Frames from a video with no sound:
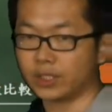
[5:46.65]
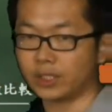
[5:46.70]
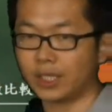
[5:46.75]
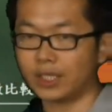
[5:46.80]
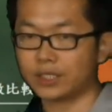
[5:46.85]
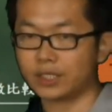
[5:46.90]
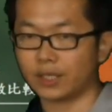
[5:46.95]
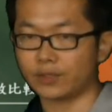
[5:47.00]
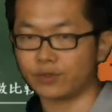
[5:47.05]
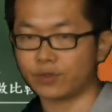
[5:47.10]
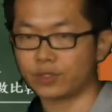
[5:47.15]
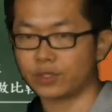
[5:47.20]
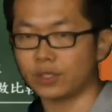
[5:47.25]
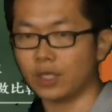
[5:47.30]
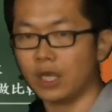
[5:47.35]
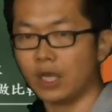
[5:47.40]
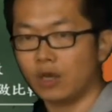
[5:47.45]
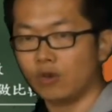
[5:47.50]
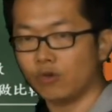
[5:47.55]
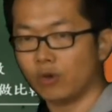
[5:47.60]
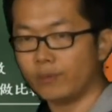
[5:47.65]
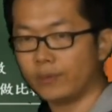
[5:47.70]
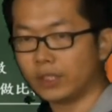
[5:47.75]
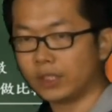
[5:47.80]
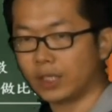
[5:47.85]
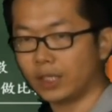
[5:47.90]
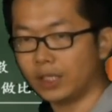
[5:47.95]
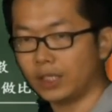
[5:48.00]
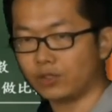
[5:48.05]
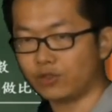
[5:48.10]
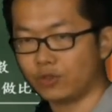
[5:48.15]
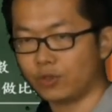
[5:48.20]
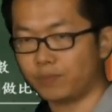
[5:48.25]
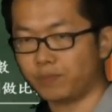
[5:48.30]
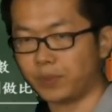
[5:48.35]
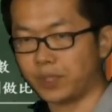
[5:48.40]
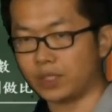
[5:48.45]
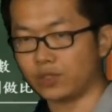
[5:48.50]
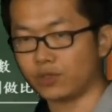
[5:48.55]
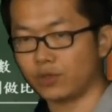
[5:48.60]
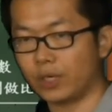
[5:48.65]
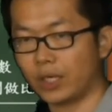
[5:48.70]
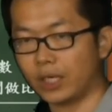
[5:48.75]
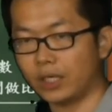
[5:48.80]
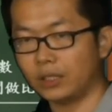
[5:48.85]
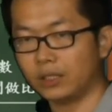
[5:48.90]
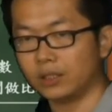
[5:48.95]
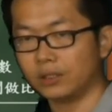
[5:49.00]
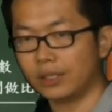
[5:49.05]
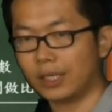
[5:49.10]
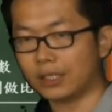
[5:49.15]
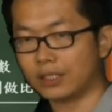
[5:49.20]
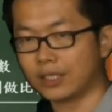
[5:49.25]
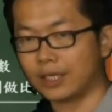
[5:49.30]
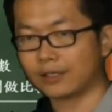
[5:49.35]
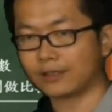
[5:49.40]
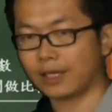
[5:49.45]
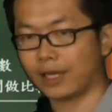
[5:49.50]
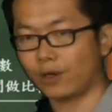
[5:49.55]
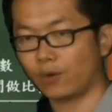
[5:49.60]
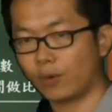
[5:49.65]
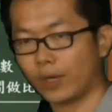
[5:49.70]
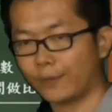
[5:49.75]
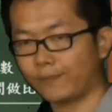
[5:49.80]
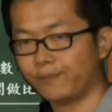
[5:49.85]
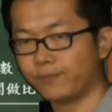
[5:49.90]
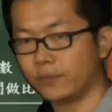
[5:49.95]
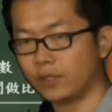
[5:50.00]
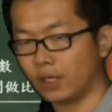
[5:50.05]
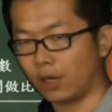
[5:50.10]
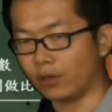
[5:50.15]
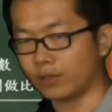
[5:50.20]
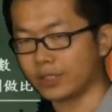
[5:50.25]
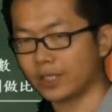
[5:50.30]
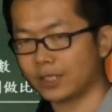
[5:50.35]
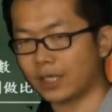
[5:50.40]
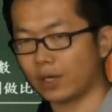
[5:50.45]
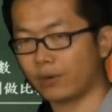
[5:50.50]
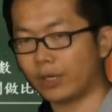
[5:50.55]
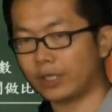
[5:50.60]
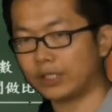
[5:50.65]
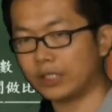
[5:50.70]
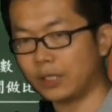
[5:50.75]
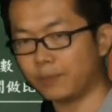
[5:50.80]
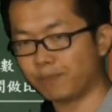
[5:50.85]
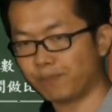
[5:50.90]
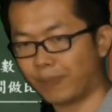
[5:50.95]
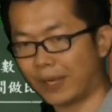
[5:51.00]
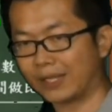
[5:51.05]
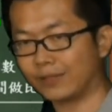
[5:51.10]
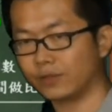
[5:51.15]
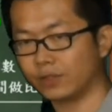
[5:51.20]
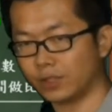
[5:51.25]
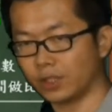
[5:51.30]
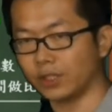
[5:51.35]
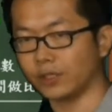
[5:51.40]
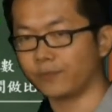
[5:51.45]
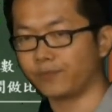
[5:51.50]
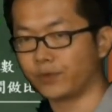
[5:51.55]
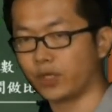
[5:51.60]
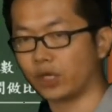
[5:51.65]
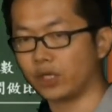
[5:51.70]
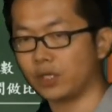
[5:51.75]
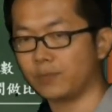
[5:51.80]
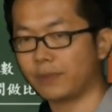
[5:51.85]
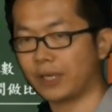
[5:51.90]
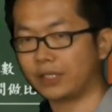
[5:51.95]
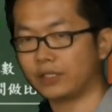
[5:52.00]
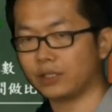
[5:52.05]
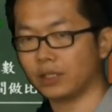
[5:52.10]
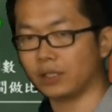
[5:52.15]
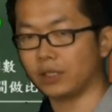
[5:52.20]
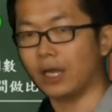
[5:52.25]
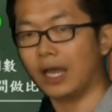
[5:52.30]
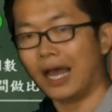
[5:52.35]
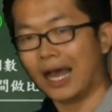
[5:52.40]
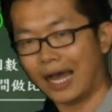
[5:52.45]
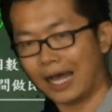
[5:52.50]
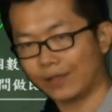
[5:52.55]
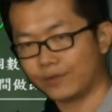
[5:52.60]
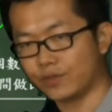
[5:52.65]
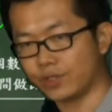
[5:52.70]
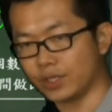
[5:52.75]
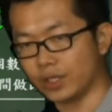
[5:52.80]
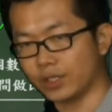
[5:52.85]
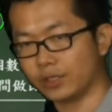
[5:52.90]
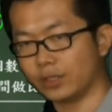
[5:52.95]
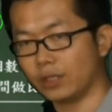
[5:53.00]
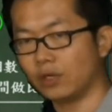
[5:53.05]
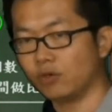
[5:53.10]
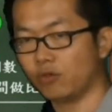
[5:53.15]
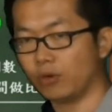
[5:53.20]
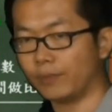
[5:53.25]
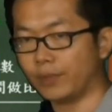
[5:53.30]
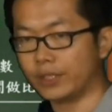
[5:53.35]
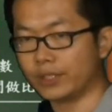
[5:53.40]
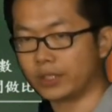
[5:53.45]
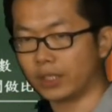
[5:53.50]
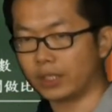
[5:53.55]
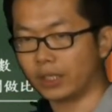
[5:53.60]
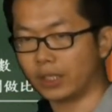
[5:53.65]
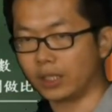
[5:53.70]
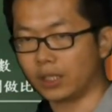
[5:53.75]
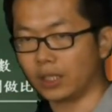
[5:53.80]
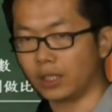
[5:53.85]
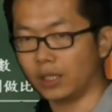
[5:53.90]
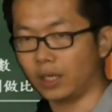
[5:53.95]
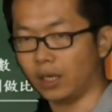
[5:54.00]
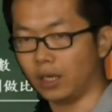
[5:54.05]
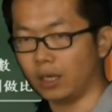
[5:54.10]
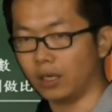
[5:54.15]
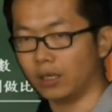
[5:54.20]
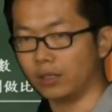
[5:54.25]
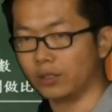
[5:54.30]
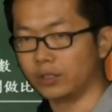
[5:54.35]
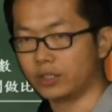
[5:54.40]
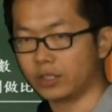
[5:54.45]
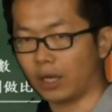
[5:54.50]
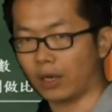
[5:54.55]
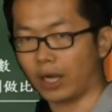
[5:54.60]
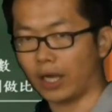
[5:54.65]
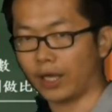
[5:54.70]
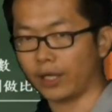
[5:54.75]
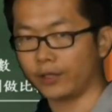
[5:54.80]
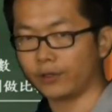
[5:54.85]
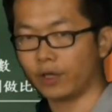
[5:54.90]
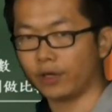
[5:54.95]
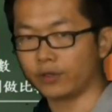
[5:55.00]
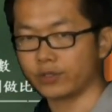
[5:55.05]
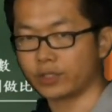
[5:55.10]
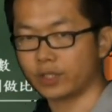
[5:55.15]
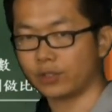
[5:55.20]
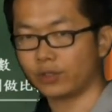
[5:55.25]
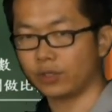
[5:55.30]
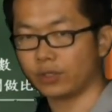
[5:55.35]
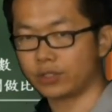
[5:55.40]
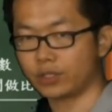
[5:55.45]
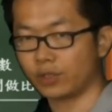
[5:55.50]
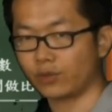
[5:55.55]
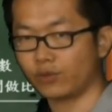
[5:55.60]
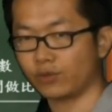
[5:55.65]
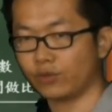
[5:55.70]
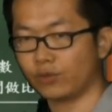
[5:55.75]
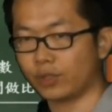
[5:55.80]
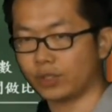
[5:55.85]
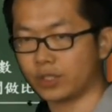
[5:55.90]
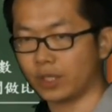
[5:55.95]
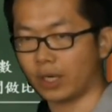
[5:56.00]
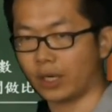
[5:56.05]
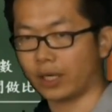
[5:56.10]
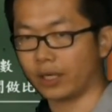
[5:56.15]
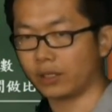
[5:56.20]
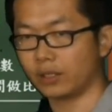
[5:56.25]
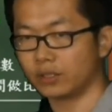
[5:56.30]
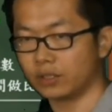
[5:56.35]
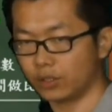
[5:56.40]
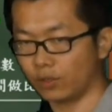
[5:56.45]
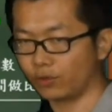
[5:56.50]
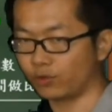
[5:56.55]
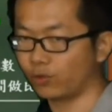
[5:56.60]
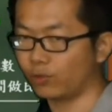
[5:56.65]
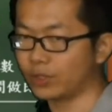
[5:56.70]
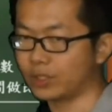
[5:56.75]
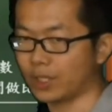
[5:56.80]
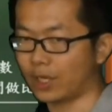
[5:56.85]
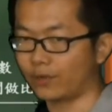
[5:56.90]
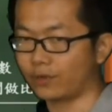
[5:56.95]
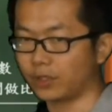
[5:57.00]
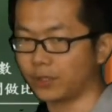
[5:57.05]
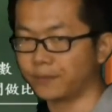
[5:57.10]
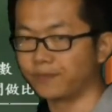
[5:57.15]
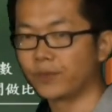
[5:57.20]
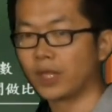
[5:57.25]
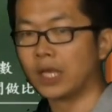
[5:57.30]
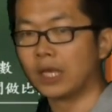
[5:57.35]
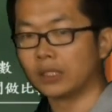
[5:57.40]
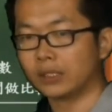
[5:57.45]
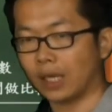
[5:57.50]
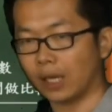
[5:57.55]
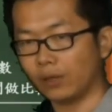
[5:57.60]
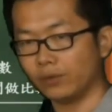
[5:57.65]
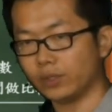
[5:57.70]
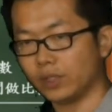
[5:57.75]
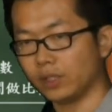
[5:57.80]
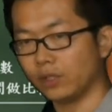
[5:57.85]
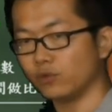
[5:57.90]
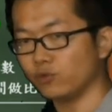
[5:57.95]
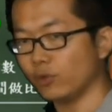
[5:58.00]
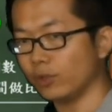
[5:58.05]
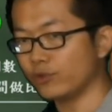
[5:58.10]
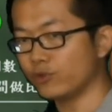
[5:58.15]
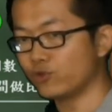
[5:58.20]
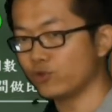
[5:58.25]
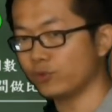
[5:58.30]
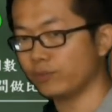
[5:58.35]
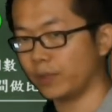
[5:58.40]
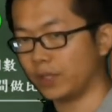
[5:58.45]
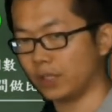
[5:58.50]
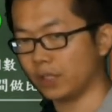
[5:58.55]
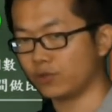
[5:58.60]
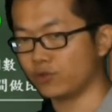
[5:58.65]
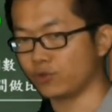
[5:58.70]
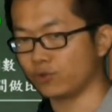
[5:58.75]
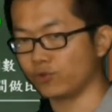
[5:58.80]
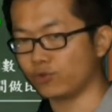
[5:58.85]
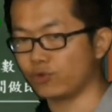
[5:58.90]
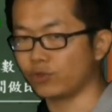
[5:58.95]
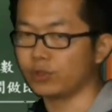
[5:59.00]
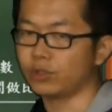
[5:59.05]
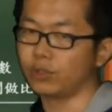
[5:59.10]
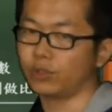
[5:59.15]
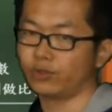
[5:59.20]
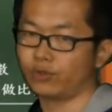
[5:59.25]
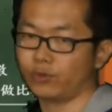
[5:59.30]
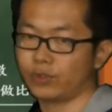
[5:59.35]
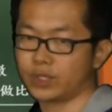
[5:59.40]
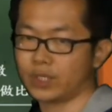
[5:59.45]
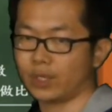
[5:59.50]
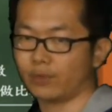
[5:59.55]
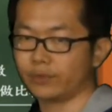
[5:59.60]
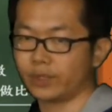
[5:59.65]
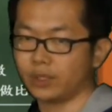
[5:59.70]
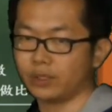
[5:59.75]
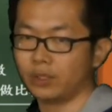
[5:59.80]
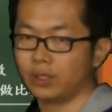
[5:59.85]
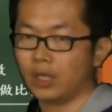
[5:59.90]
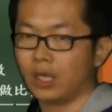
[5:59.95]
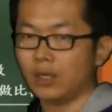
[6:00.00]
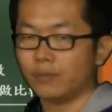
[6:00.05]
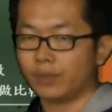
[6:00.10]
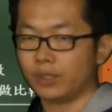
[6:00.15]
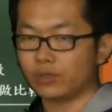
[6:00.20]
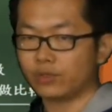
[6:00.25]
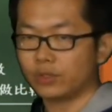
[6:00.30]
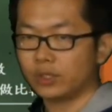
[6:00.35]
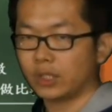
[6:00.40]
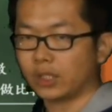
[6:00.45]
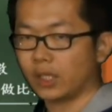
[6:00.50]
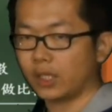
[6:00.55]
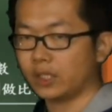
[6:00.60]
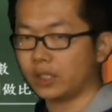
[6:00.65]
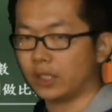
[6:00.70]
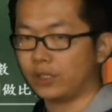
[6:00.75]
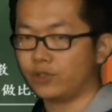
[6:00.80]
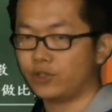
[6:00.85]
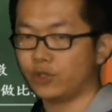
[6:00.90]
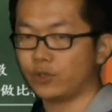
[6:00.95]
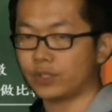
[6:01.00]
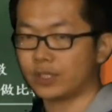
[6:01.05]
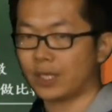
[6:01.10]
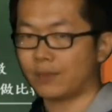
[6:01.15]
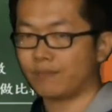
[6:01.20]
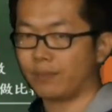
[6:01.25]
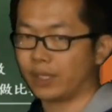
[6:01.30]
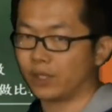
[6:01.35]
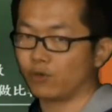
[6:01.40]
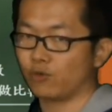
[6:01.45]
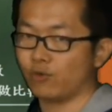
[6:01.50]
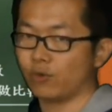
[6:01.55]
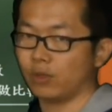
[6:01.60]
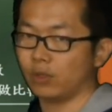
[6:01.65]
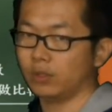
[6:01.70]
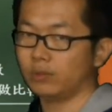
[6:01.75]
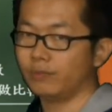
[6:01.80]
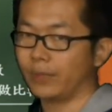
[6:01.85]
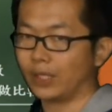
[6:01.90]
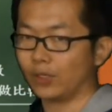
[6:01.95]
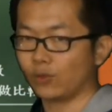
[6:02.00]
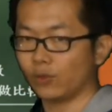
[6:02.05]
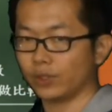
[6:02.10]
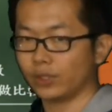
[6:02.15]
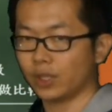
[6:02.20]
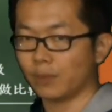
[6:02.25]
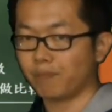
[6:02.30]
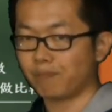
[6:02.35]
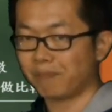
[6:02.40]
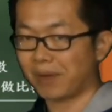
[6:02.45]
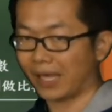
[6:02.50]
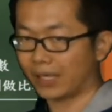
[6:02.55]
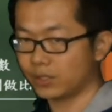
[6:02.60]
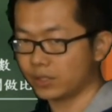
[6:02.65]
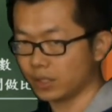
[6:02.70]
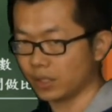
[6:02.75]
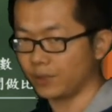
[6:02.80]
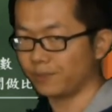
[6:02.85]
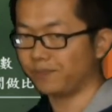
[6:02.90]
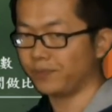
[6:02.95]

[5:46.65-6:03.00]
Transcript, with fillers: 好，简单讲就是，我们可以去比说，哎，那在台湾，好，在台湾一般的，好一般的汉人，我们的那个呃小孩，好生生育率的小孩是有多少呢？然后呢，原住民的族群有多少呢？比如说，你可以研究在美国，美国的白